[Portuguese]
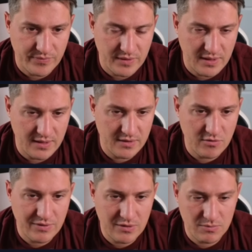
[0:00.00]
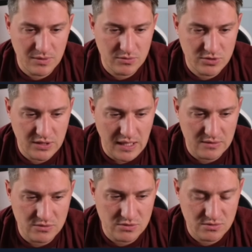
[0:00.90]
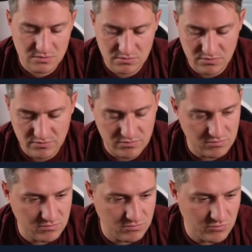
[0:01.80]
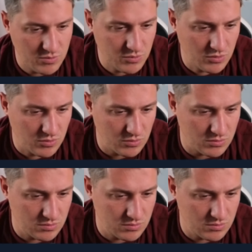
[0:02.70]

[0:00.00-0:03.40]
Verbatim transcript: ele não vai no banco de dados. Vamos